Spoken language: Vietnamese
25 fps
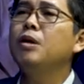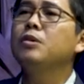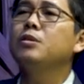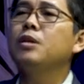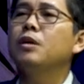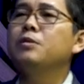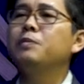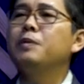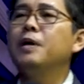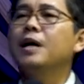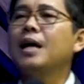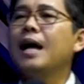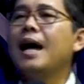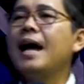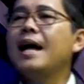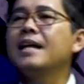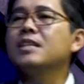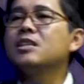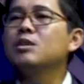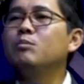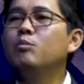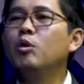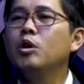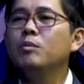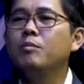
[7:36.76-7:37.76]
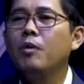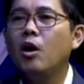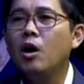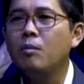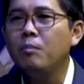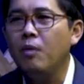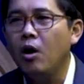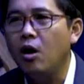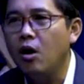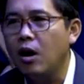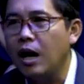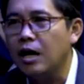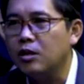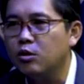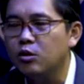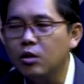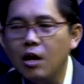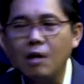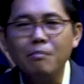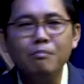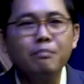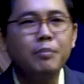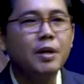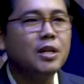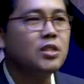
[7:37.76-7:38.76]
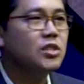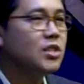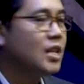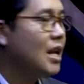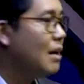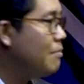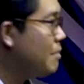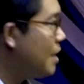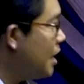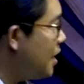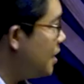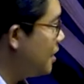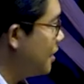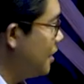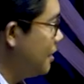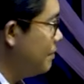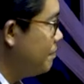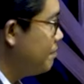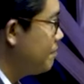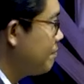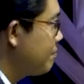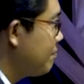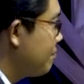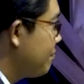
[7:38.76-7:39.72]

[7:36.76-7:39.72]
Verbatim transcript: pâu tờ thưa ca chùm môi bong bong à dụ động pâu năm hơi